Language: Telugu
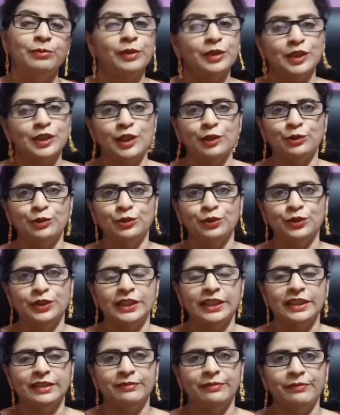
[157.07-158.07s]

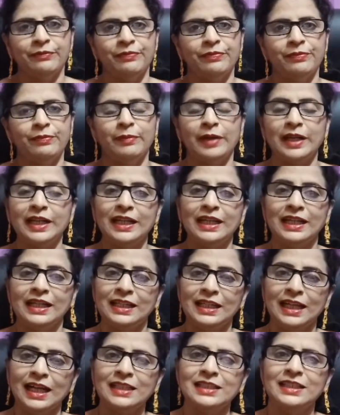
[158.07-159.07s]
మొదలవుతుంది మరి
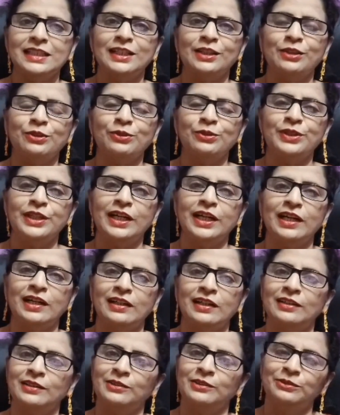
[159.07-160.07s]
ఇలా జరగకుండా
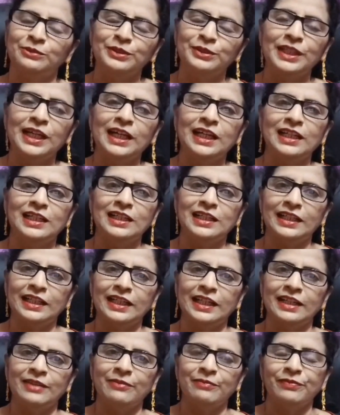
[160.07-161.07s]
ఉండాలంటే